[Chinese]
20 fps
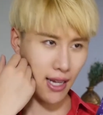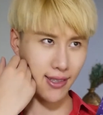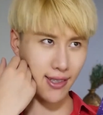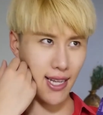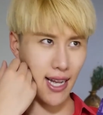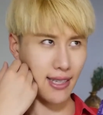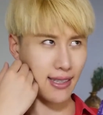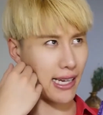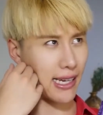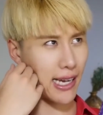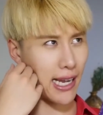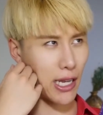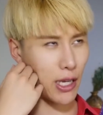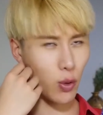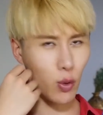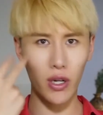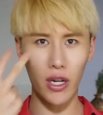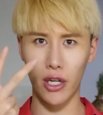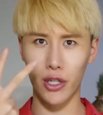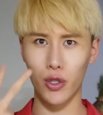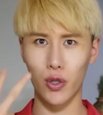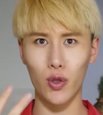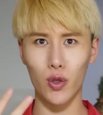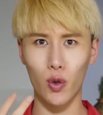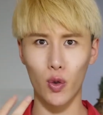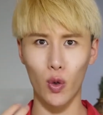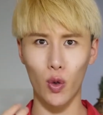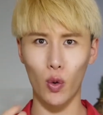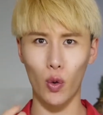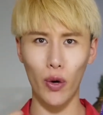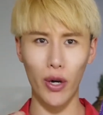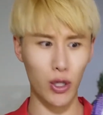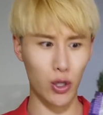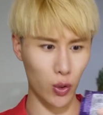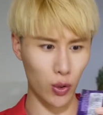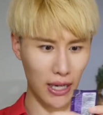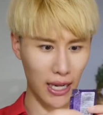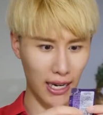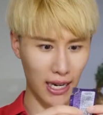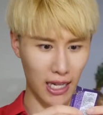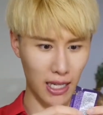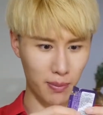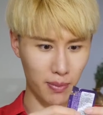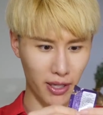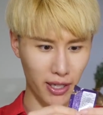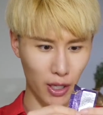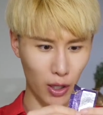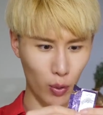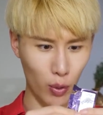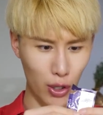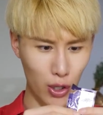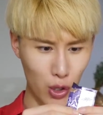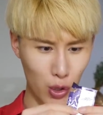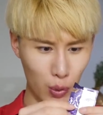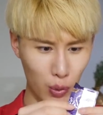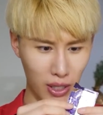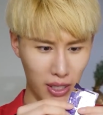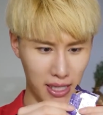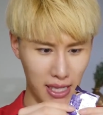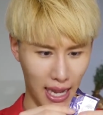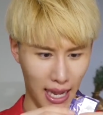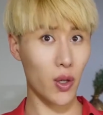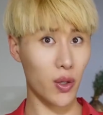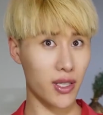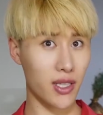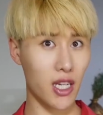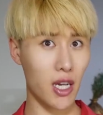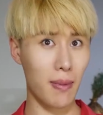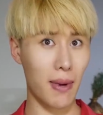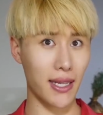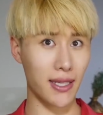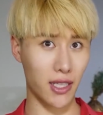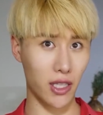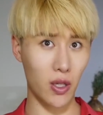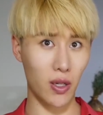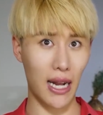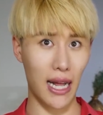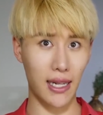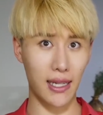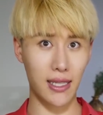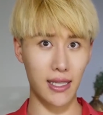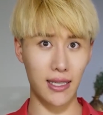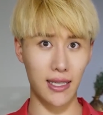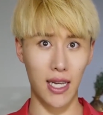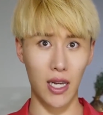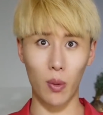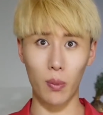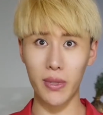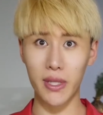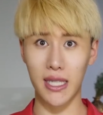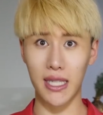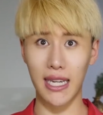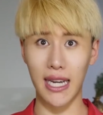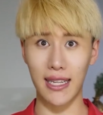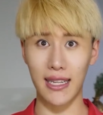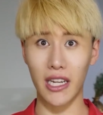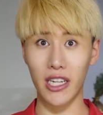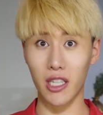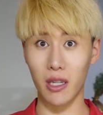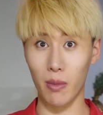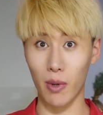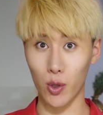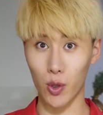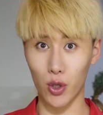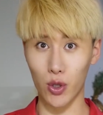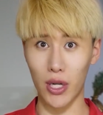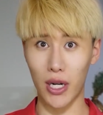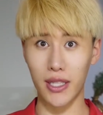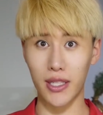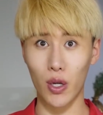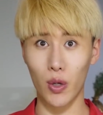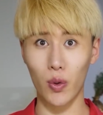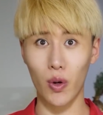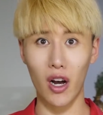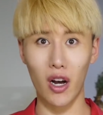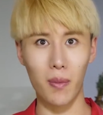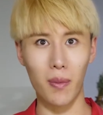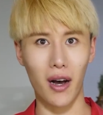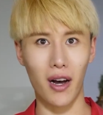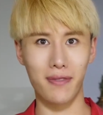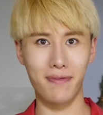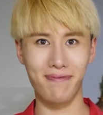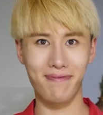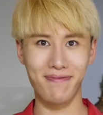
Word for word: 那大概过两周就会出来了，你们可以关注一下。那我先要把镜头拉近一点，我们一起看一下这个美妆刷。效果好不好？